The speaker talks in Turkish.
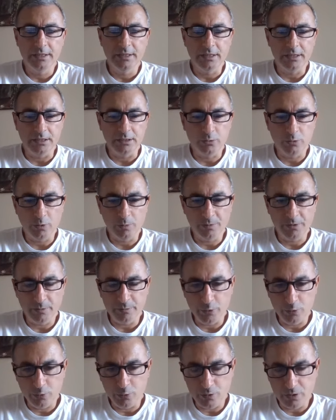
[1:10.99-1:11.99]
E,
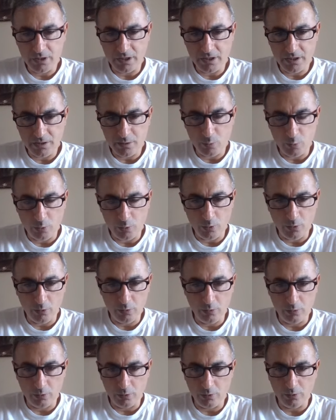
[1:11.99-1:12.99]
toplamda 108
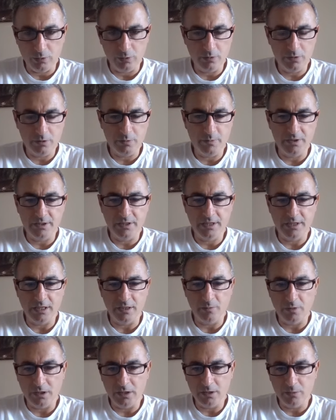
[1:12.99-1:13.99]
milyon lotluk bir
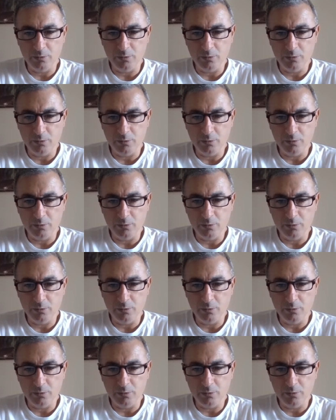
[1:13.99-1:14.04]
sermaye.